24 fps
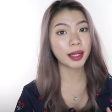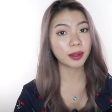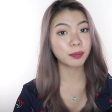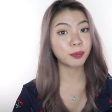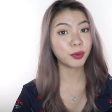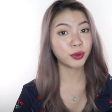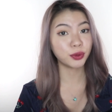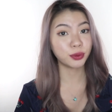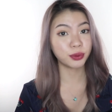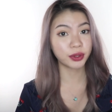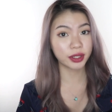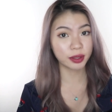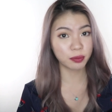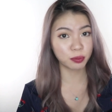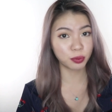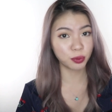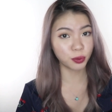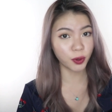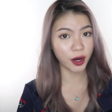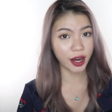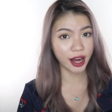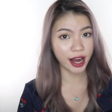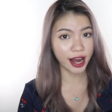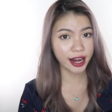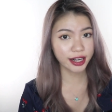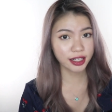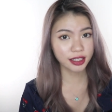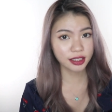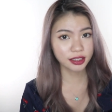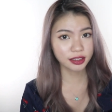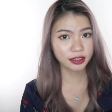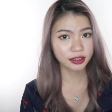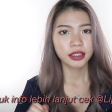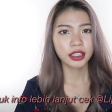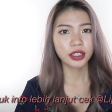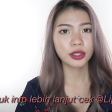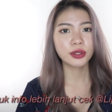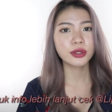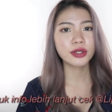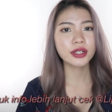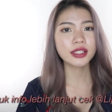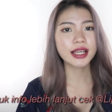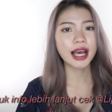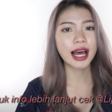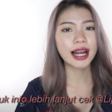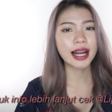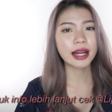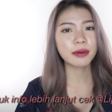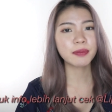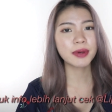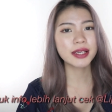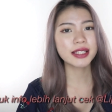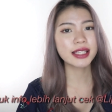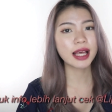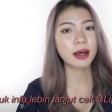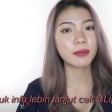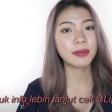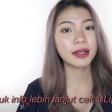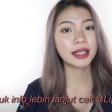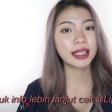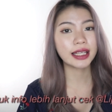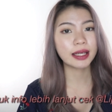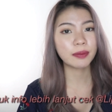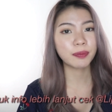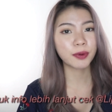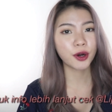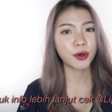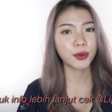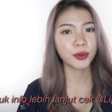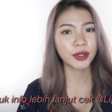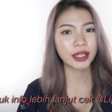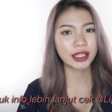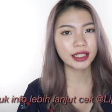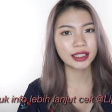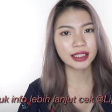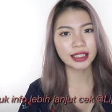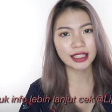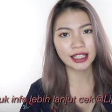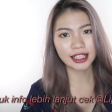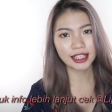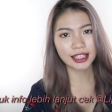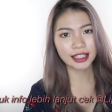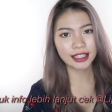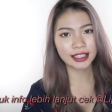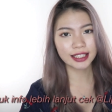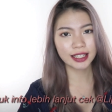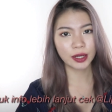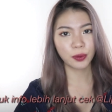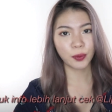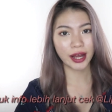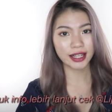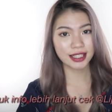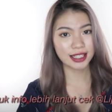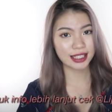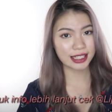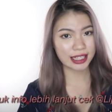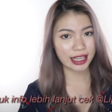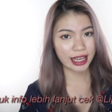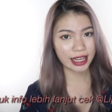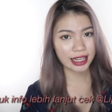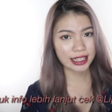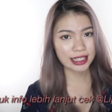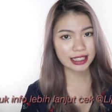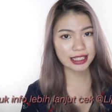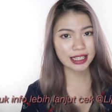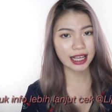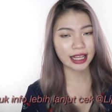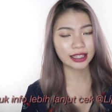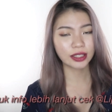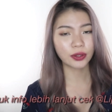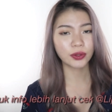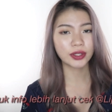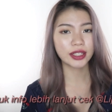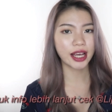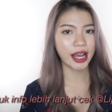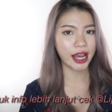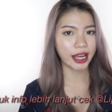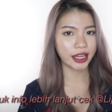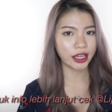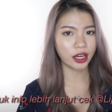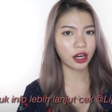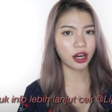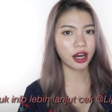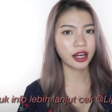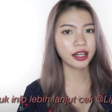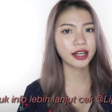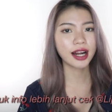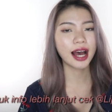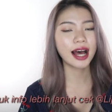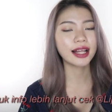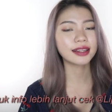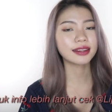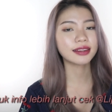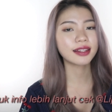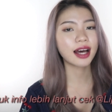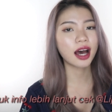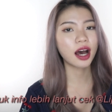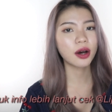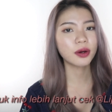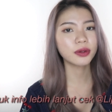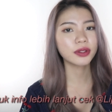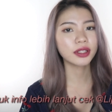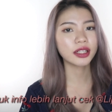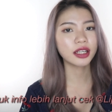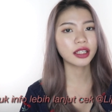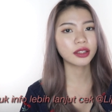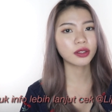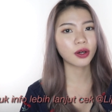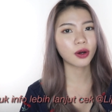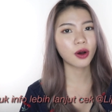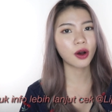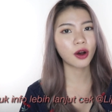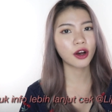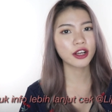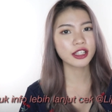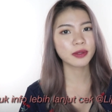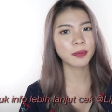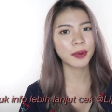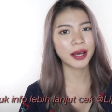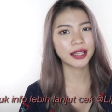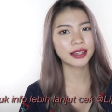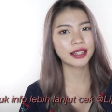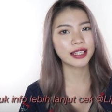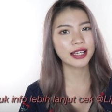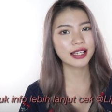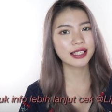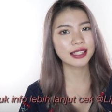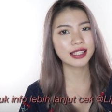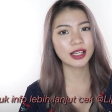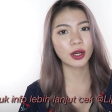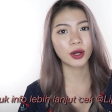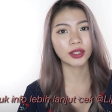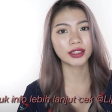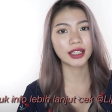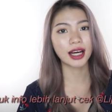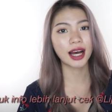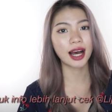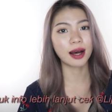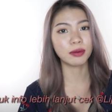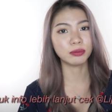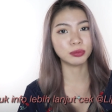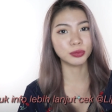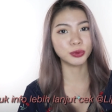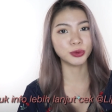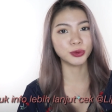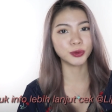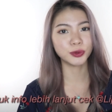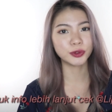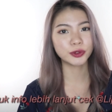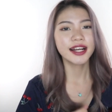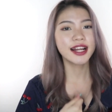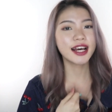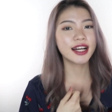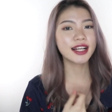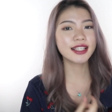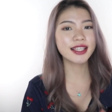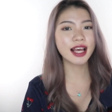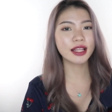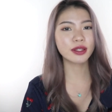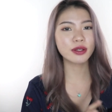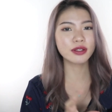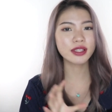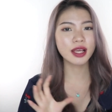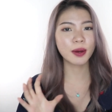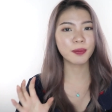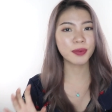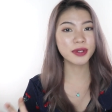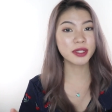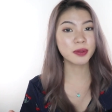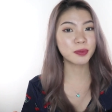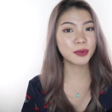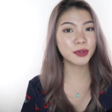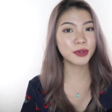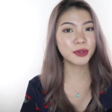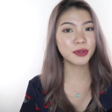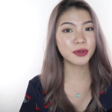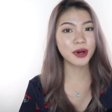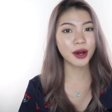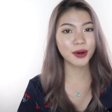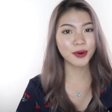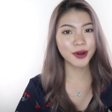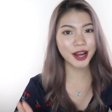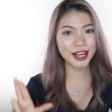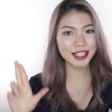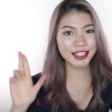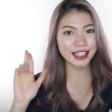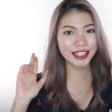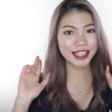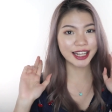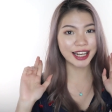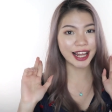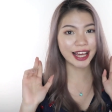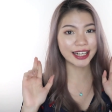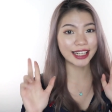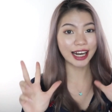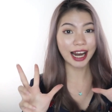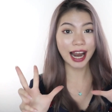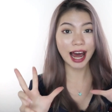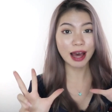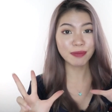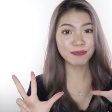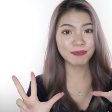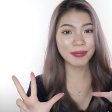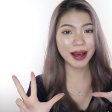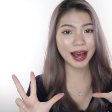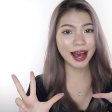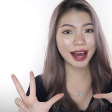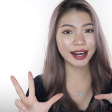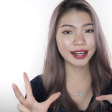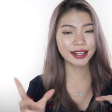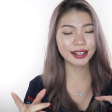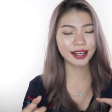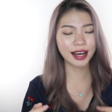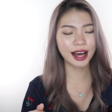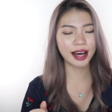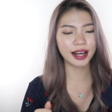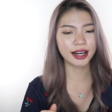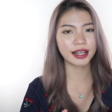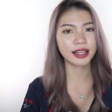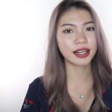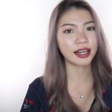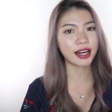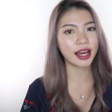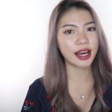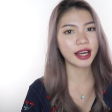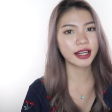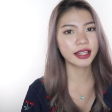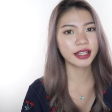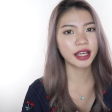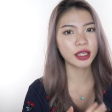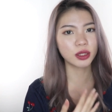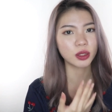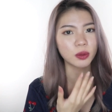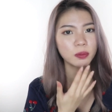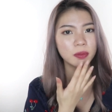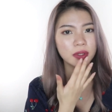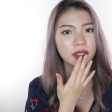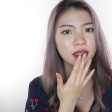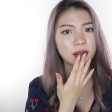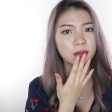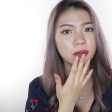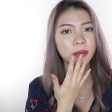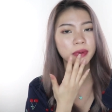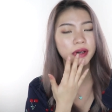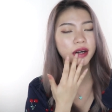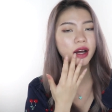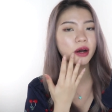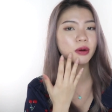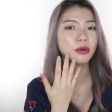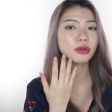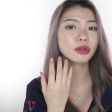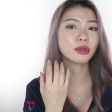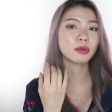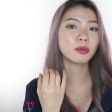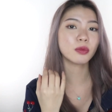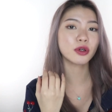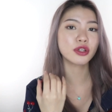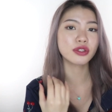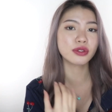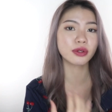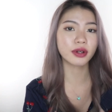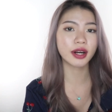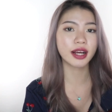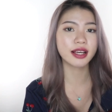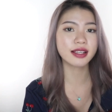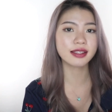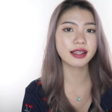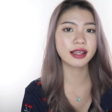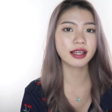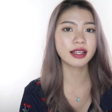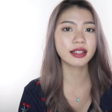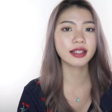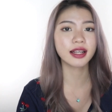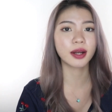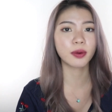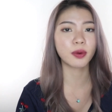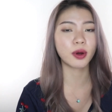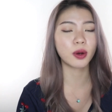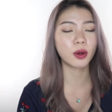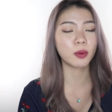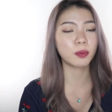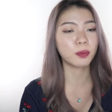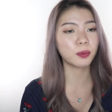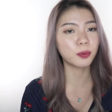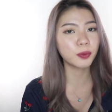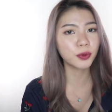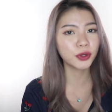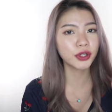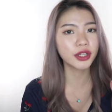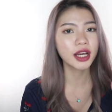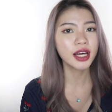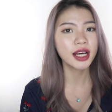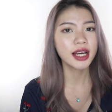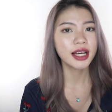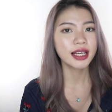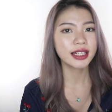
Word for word: 40 ribuan. Terus kalian bisa beli produk ini di Watsons atau di Aeon atau di toko kosmetik di kota kamu. Dari 1 sampai 10 aku kasih nilai 8 karena dia itu bikin bibir aku tuh moisturizing dan walaupun